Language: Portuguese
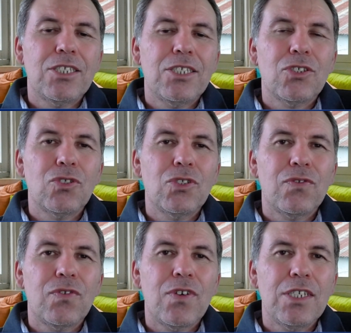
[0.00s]
Jesus
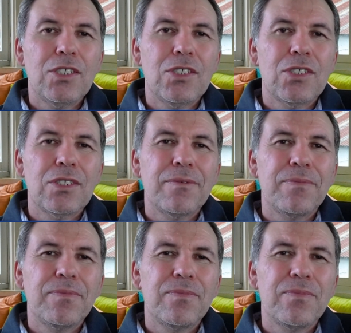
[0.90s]
fez
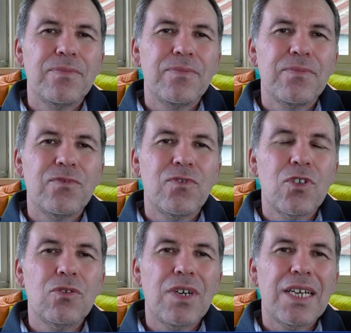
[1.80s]
foi
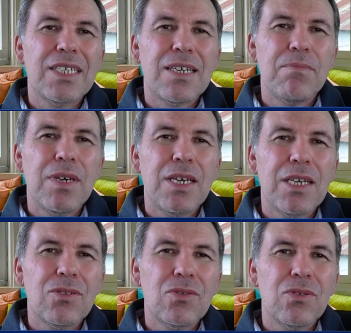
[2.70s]
num
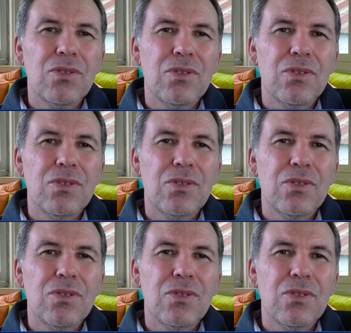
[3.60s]
casamento